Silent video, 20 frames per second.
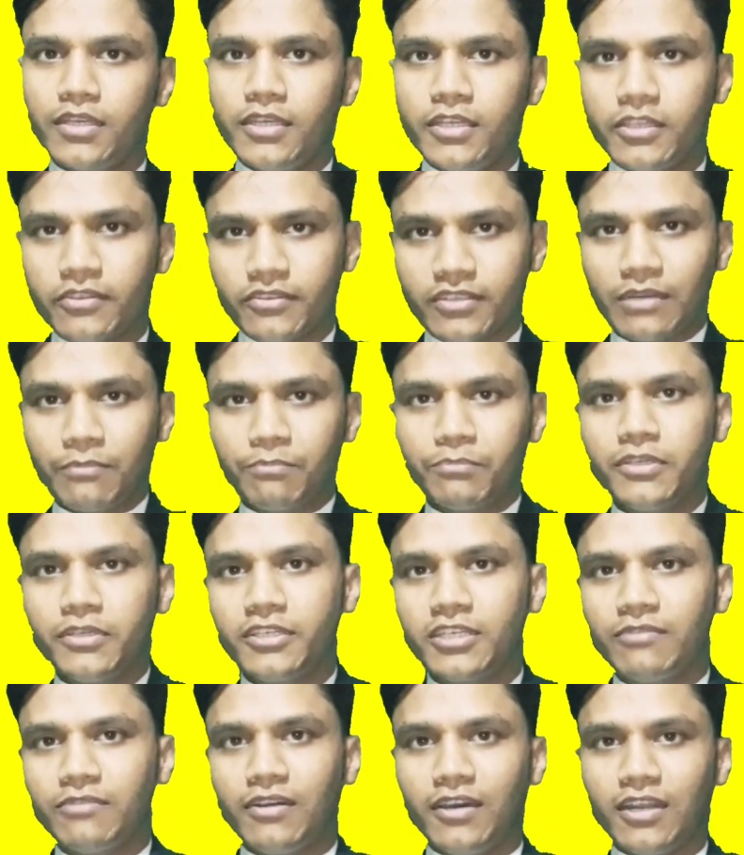इस
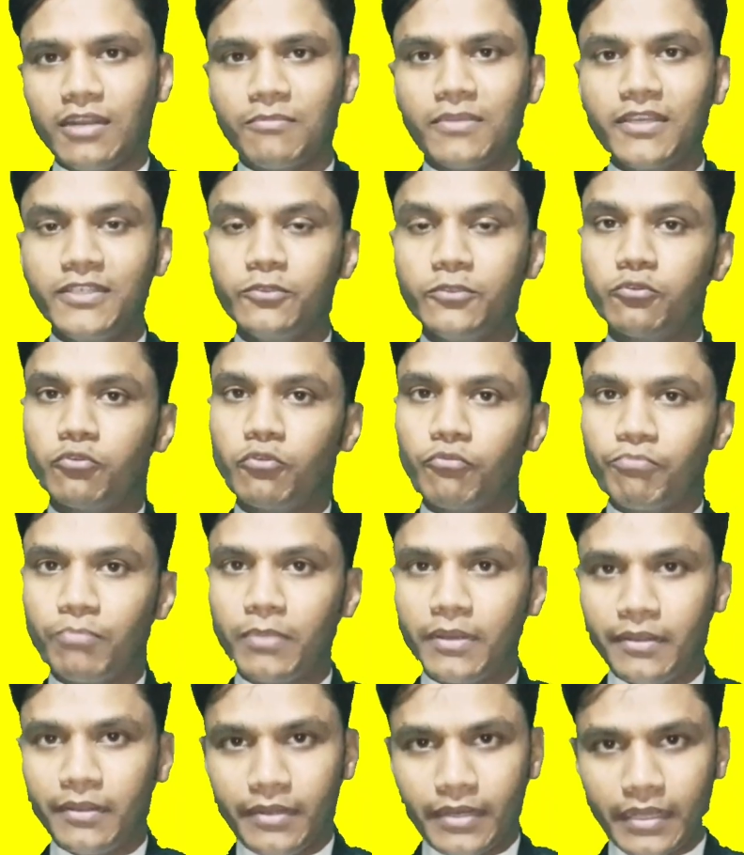कंपनी के बारे में यूट्यूब
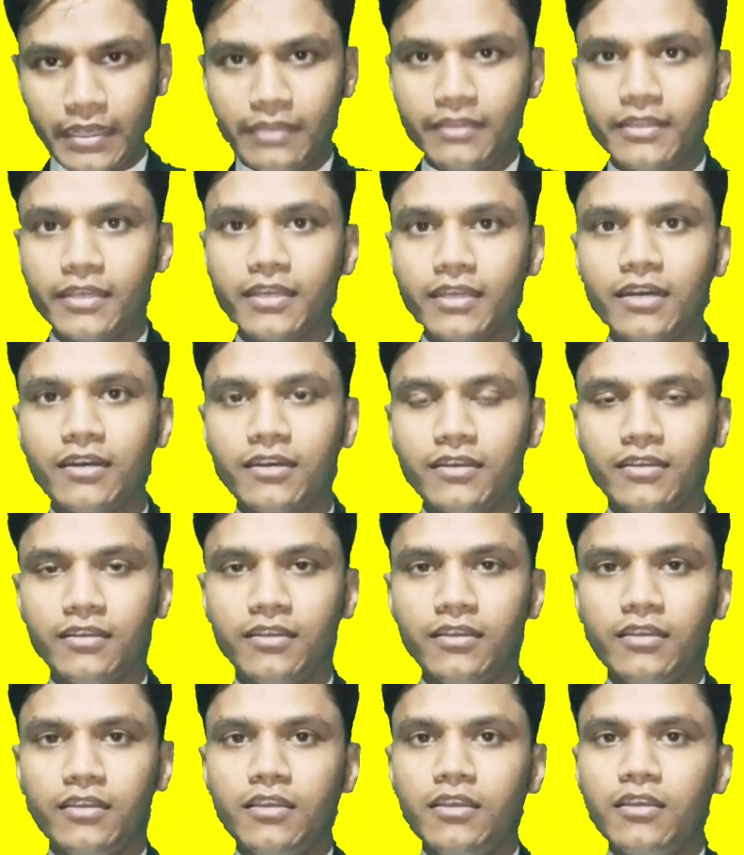पे नहीं देखा
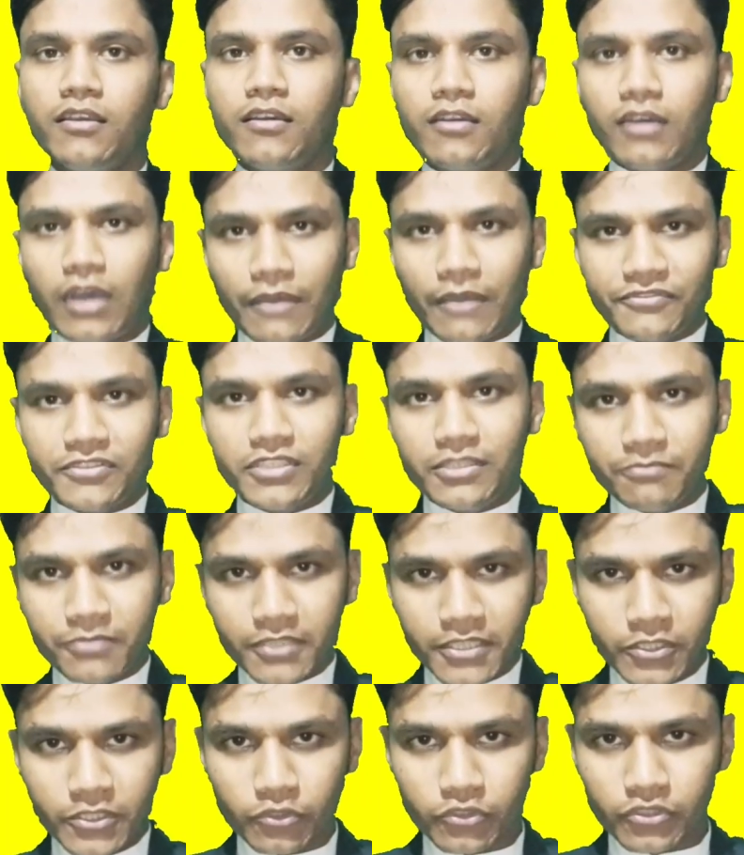अपनी
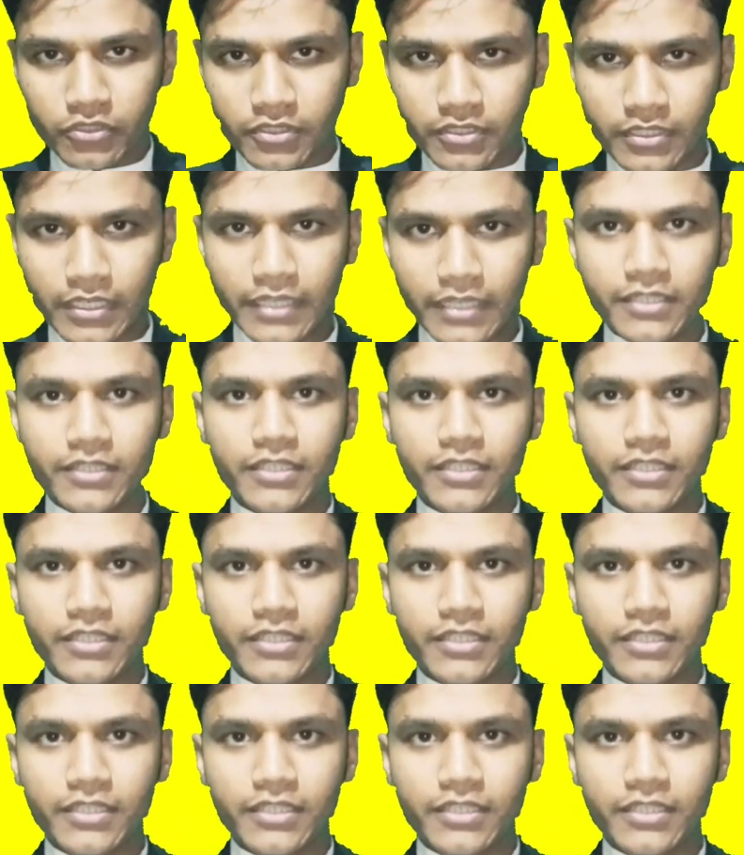वीडियो नहीं